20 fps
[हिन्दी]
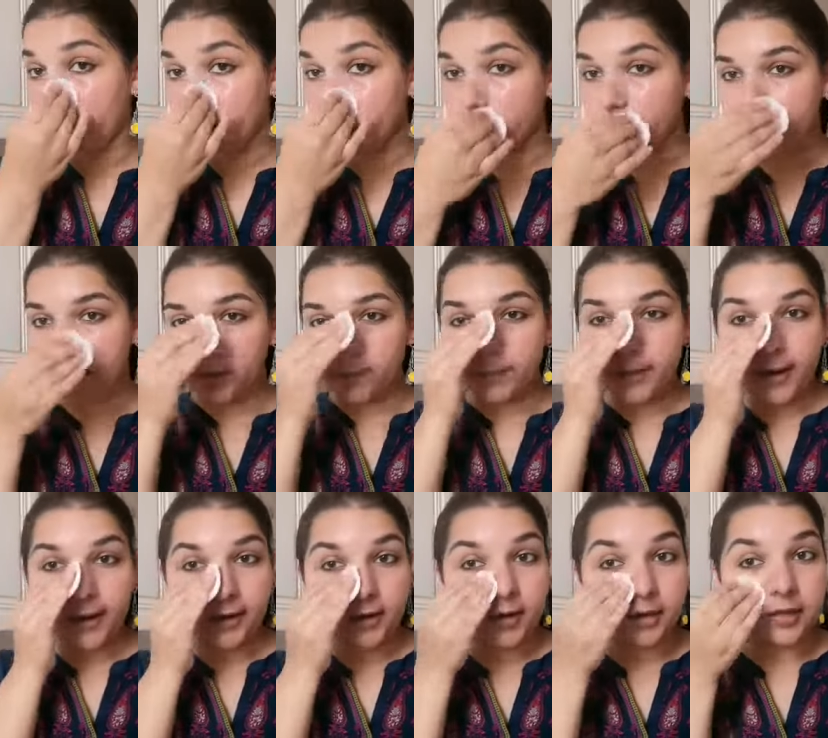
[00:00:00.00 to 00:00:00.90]
टोनर
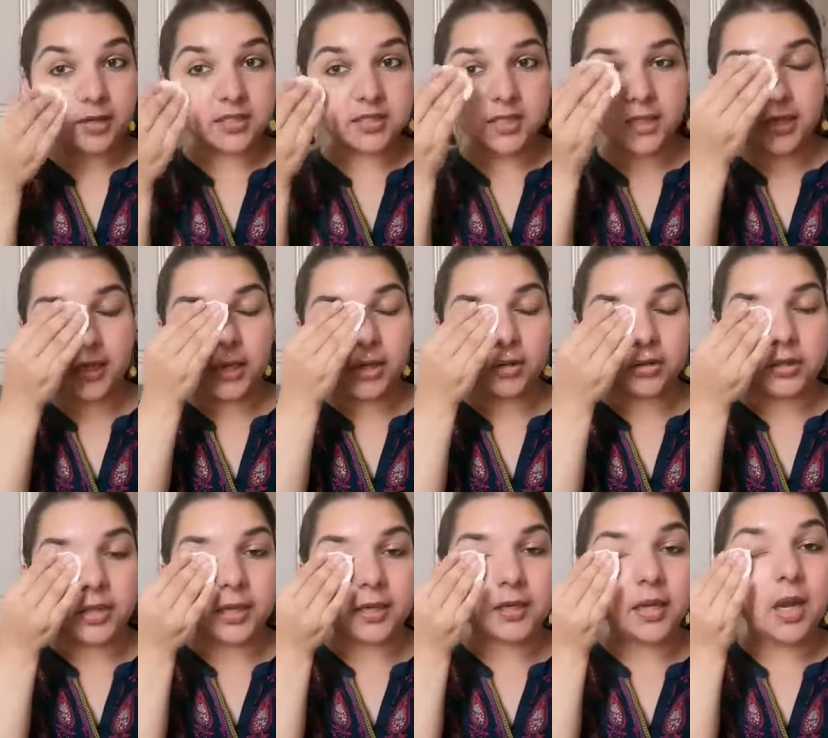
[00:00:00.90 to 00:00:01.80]
अप्लाई करने से ये
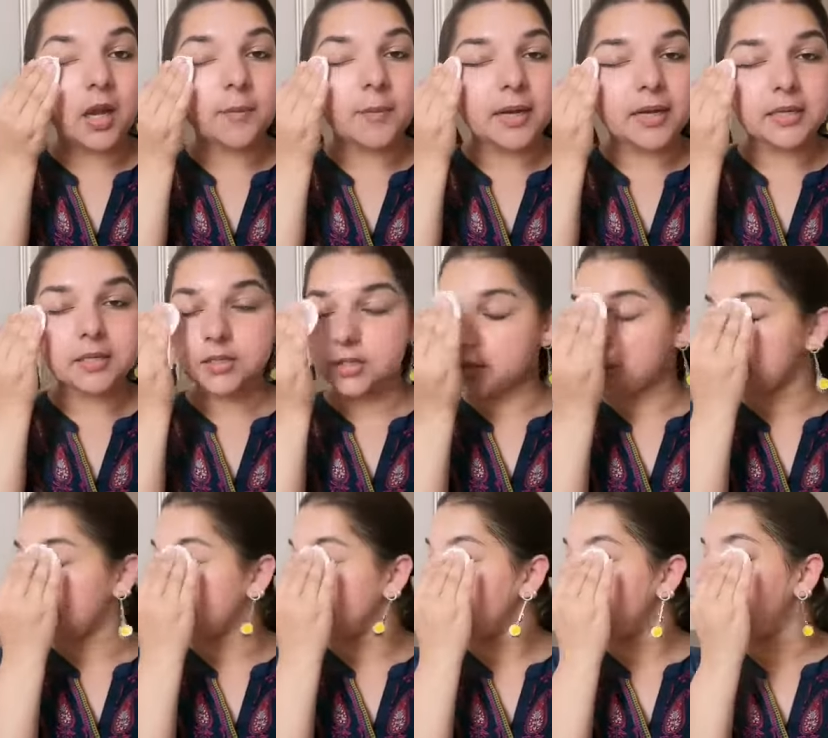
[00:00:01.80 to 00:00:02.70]
होता है कि हमारे
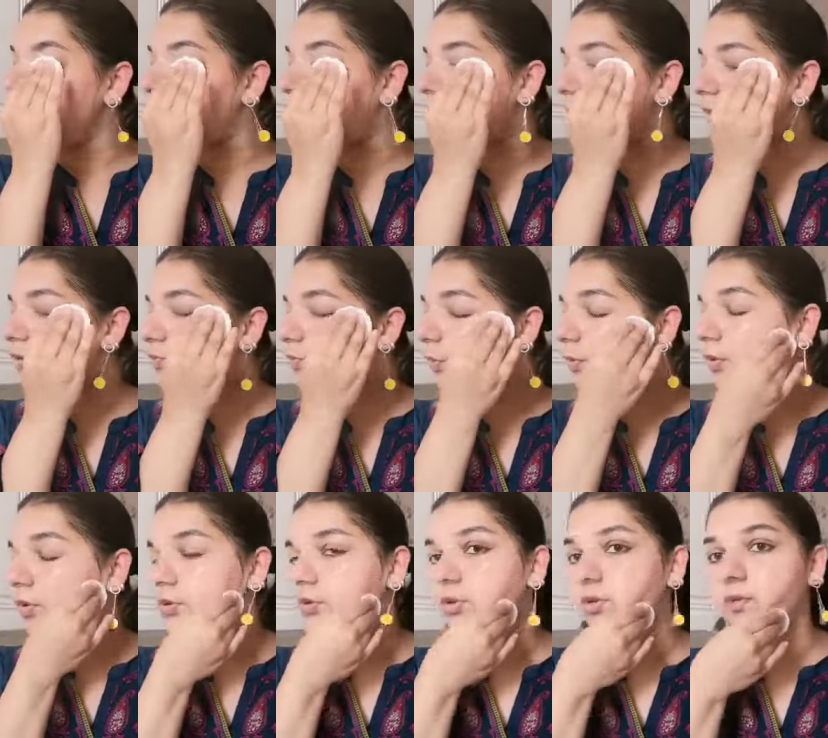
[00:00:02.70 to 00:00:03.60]
जितने भी लार्ज
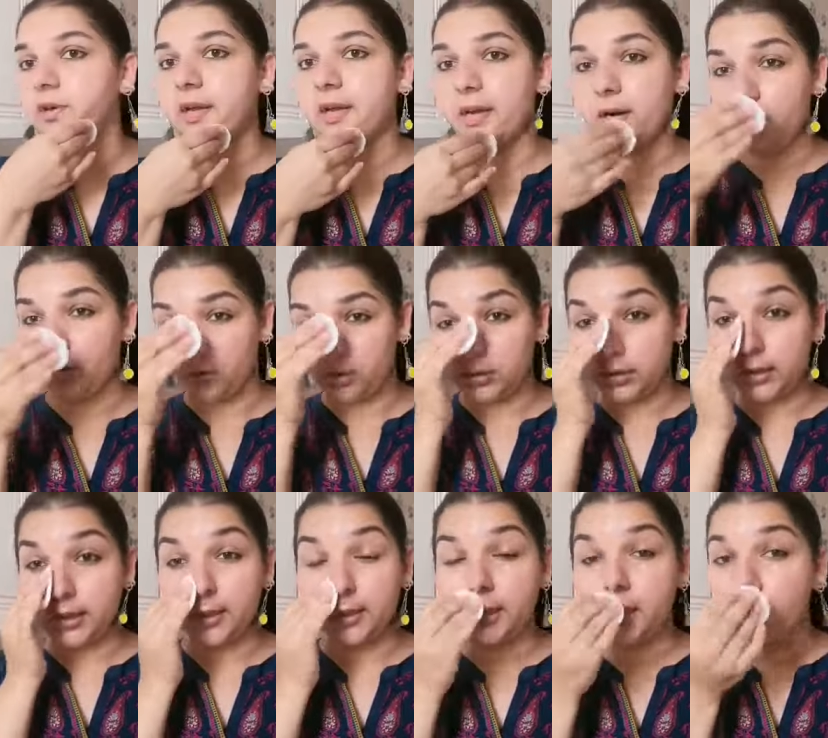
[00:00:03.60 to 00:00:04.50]
पोर्स वगैरह
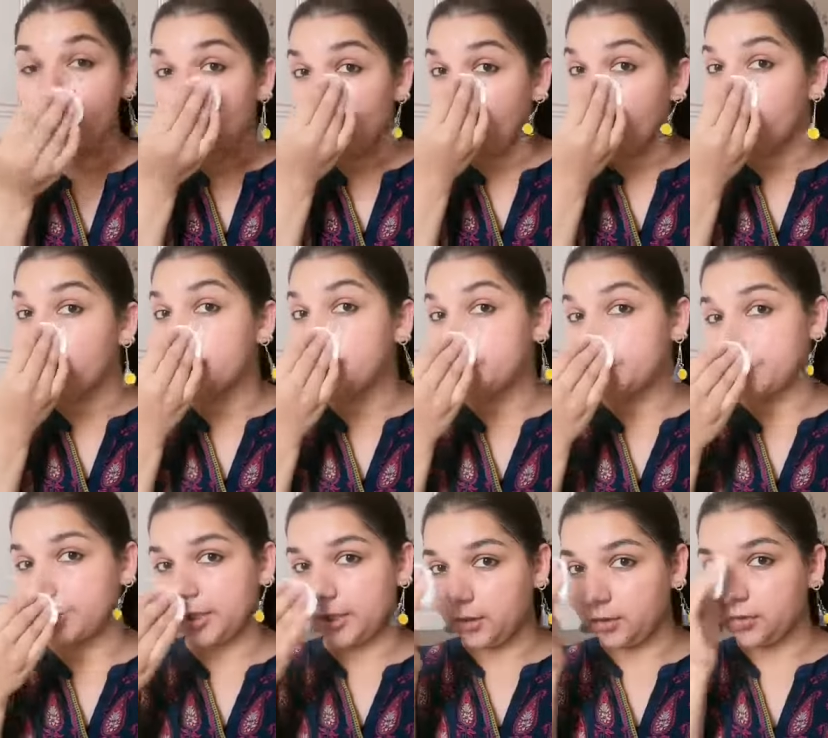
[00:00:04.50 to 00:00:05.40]
होते हैं वो
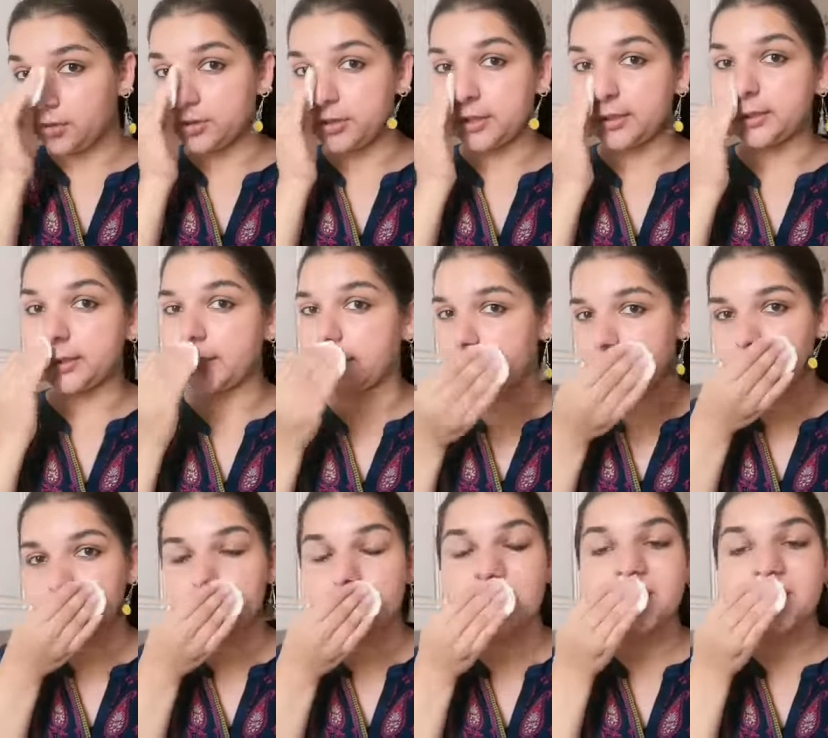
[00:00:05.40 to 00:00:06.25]
श्रिंक हो जाते हैं